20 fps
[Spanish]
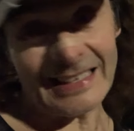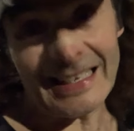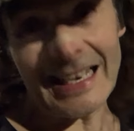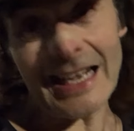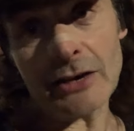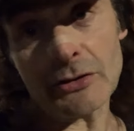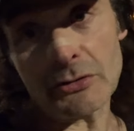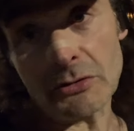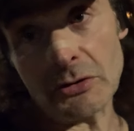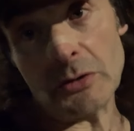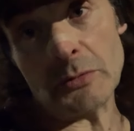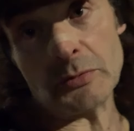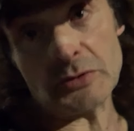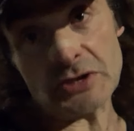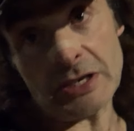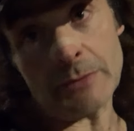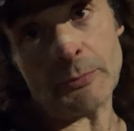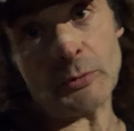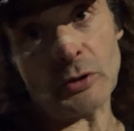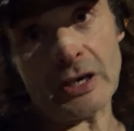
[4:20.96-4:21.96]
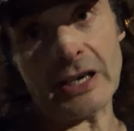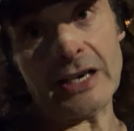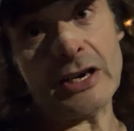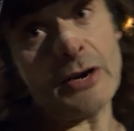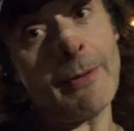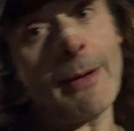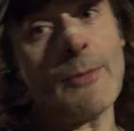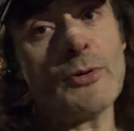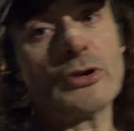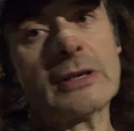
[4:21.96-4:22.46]
y algo, sí, porque no
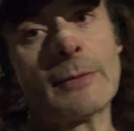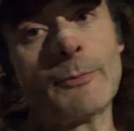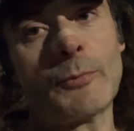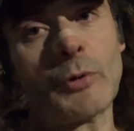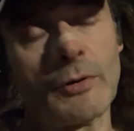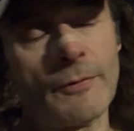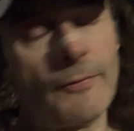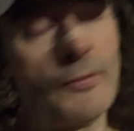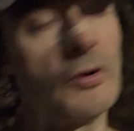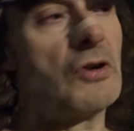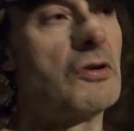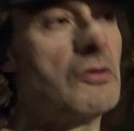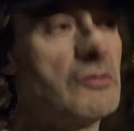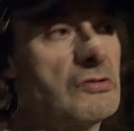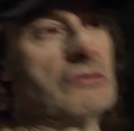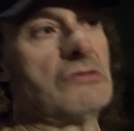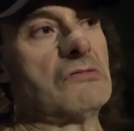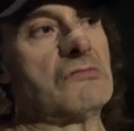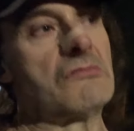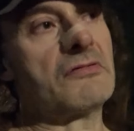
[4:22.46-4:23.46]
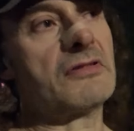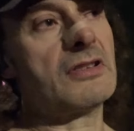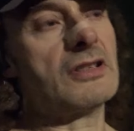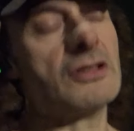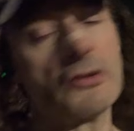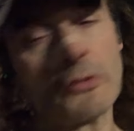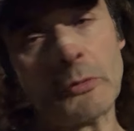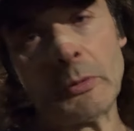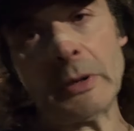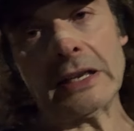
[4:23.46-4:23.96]
vamos tampoco flojos,
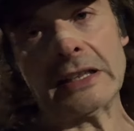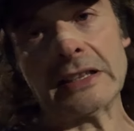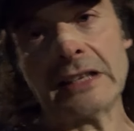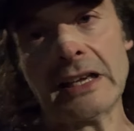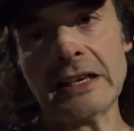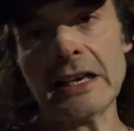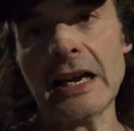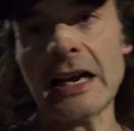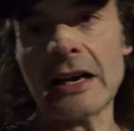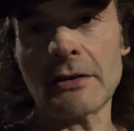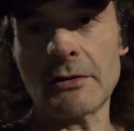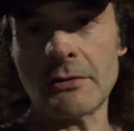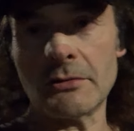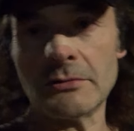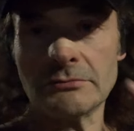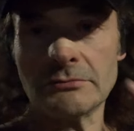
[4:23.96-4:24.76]
140 y algo,